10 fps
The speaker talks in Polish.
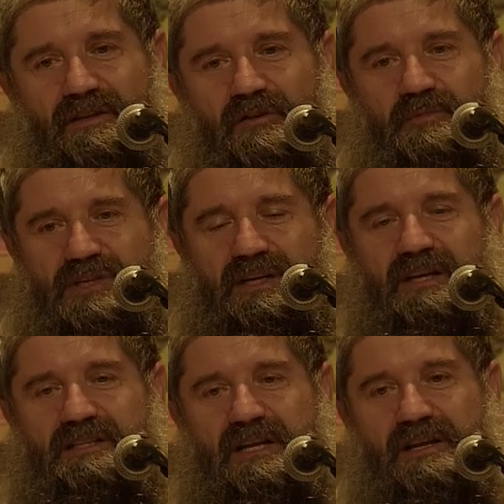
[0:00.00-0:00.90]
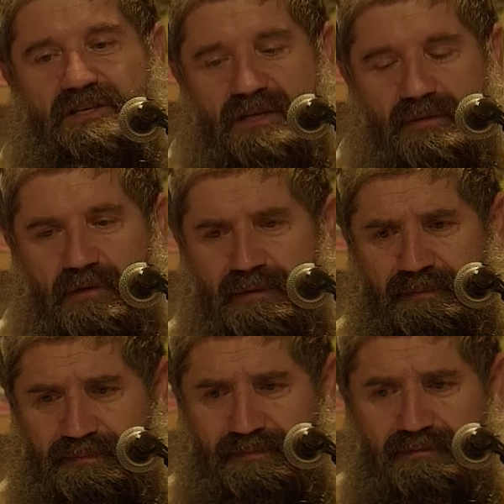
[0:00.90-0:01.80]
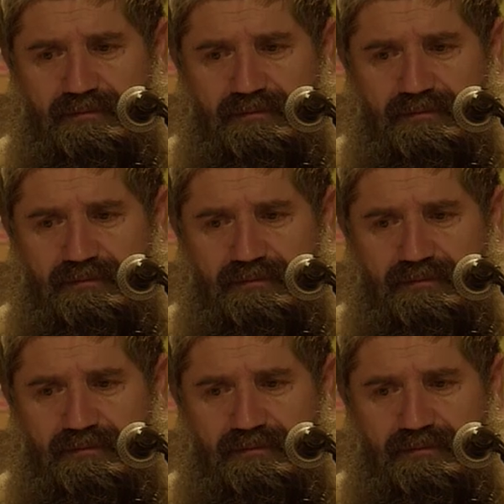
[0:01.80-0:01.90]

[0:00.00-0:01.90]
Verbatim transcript: nie? do przekraczania siebie.